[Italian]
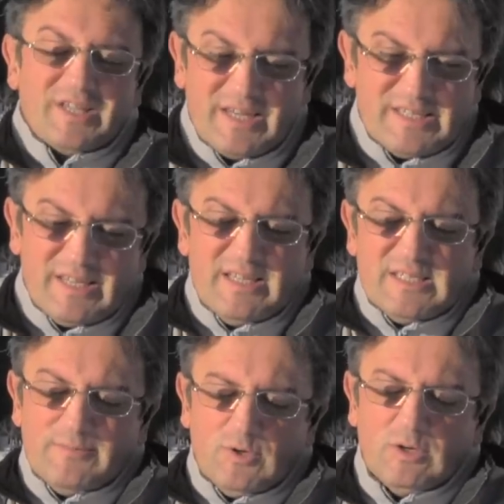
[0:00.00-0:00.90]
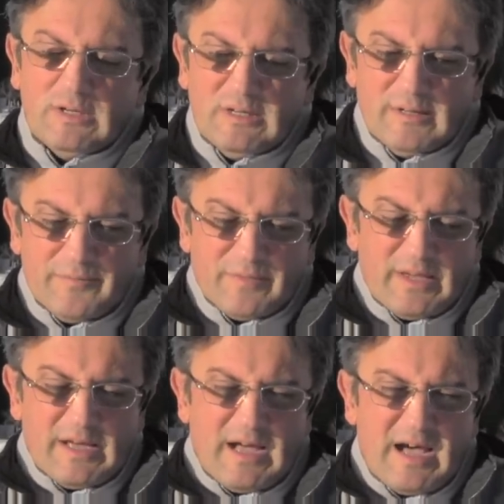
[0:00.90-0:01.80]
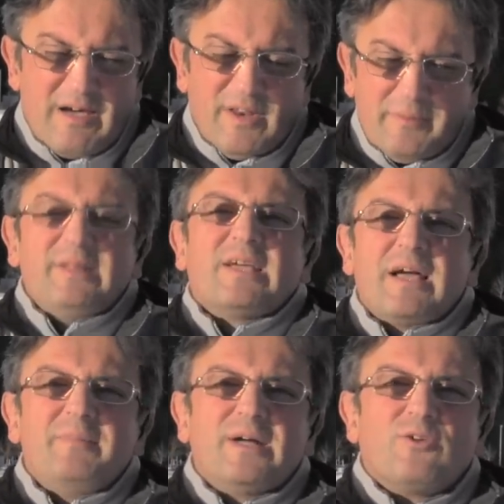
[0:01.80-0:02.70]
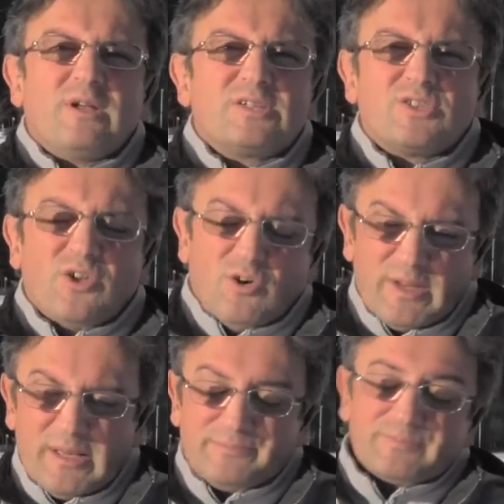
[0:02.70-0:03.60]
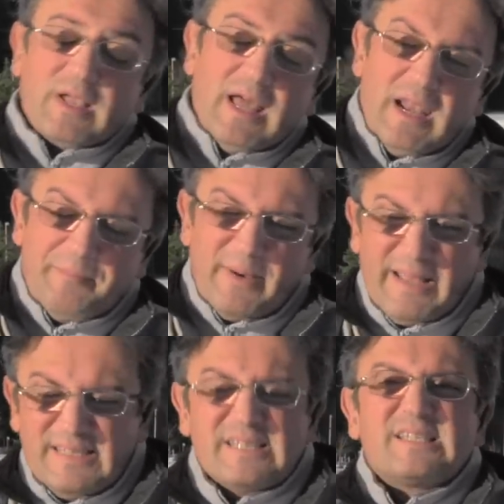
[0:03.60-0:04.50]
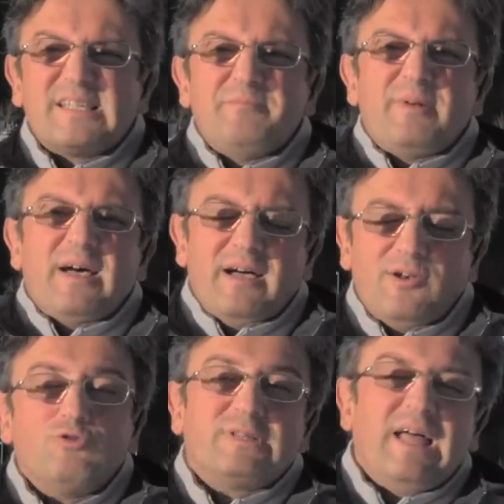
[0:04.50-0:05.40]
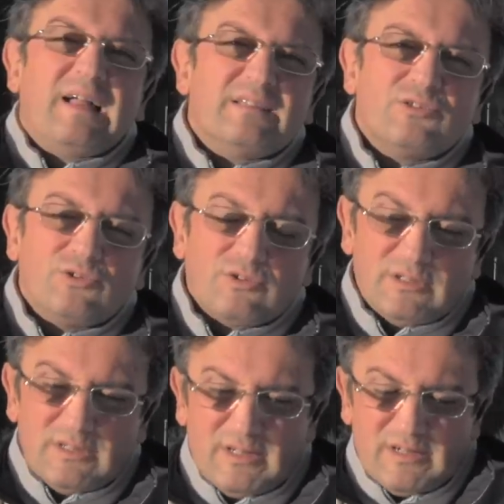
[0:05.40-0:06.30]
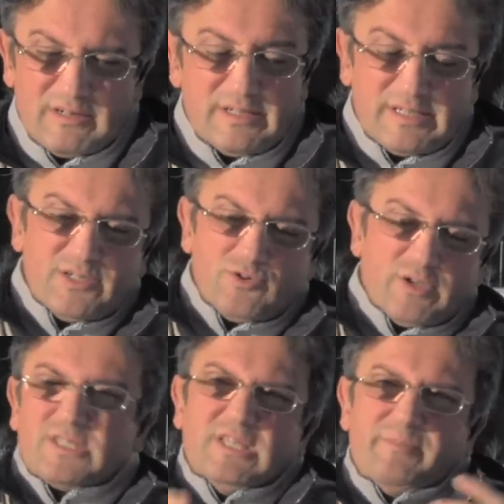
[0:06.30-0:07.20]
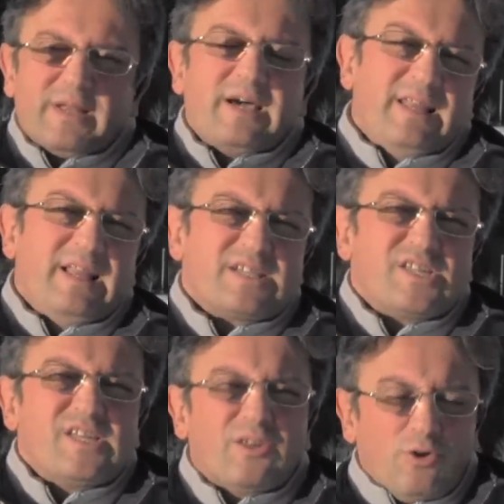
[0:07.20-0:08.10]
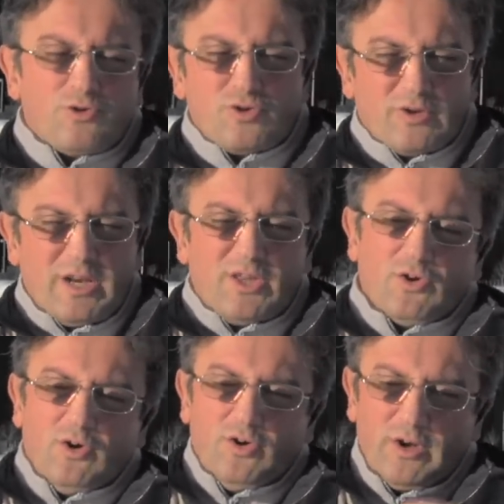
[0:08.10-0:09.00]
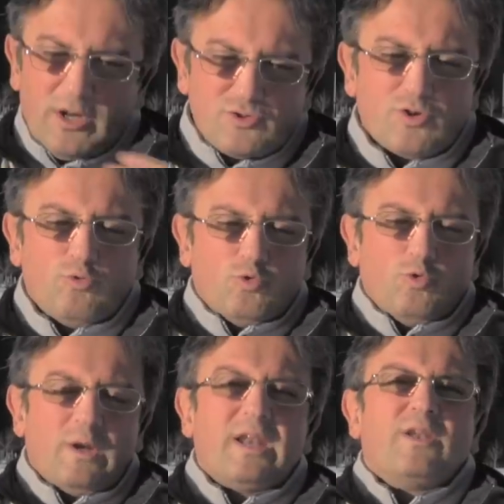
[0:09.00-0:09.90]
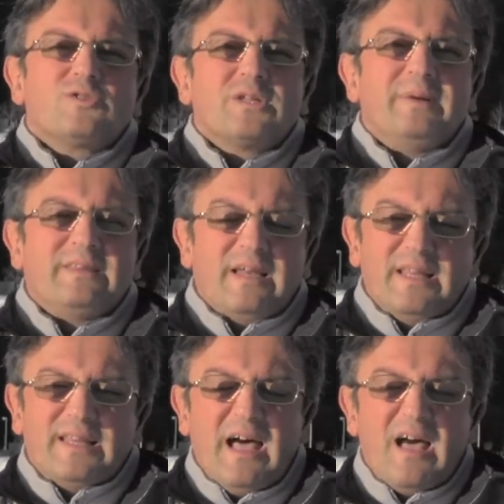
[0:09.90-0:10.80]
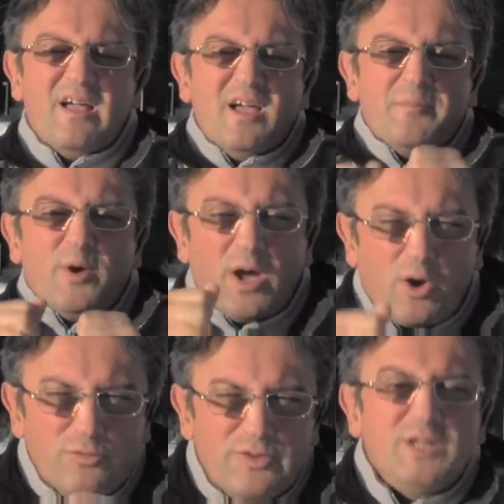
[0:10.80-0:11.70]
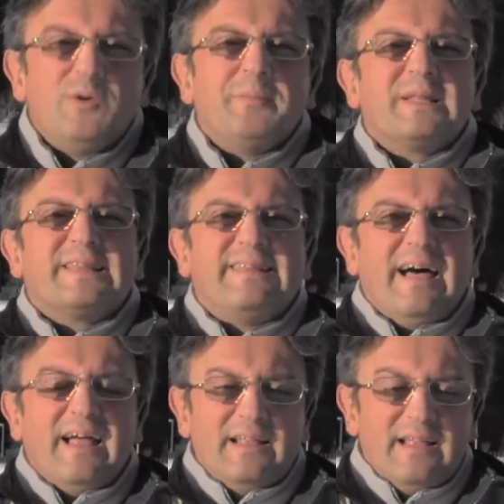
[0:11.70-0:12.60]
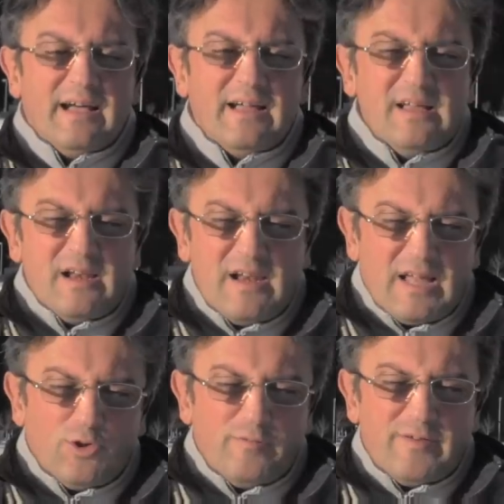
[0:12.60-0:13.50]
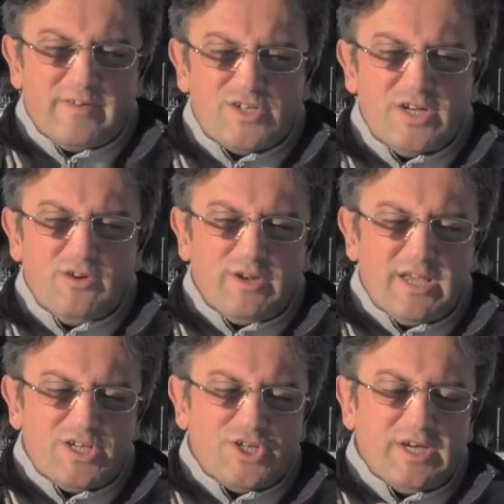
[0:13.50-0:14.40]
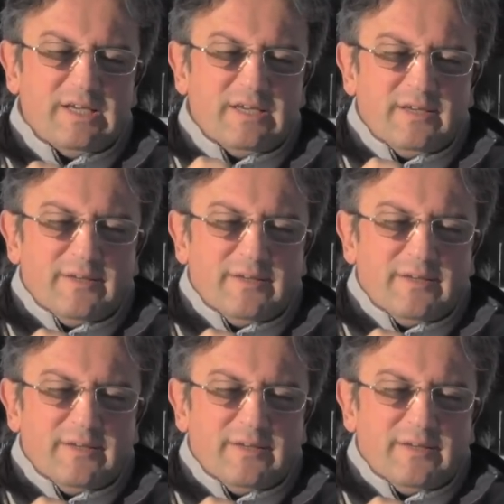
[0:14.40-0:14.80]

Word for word: se il cristianesimo ha veramente cambiato la storia. All'apparenza sembra non tanto, nel senso che sì, per carità ha segnato il nostro territorio, la nostra cultura, la nostra mentalità, ma è una continua battaglia, là dove il Vangelo riesce